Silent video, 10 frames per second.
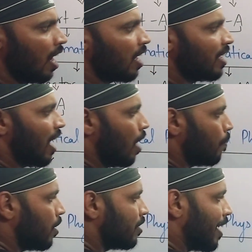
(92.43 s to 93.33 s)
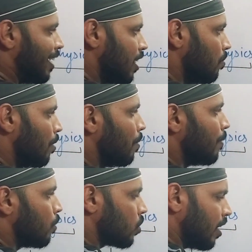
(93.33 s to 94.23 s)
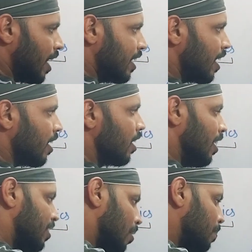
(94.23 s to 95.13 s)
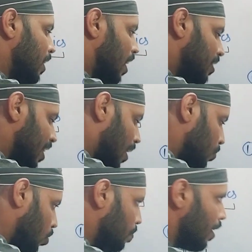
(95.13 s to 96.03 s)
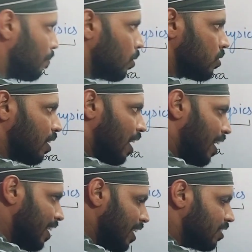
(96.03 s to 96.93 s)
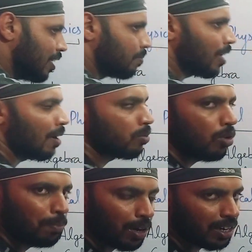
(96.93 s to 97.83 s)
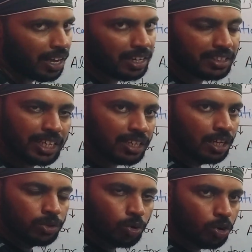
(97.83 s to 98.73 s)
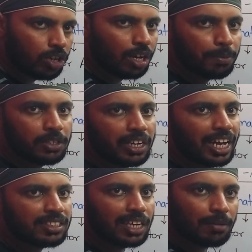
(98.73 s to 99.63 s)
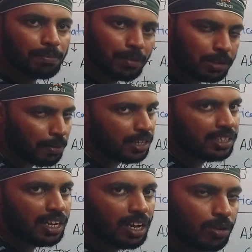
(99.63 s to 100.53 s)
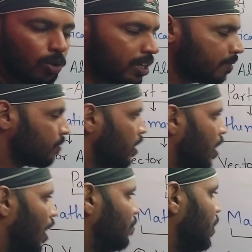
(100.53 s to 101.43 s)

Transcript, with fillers: अगर यहाँ पर टाइटिल में वेव मोशन नहीं है तब भी अंदर आपको वेव मोशन का एक चैप्टर आपको पढ़ना है ठीक तो कोई कन्फ्यूज़न यहाँ से आप मत पालिएगा ओके अब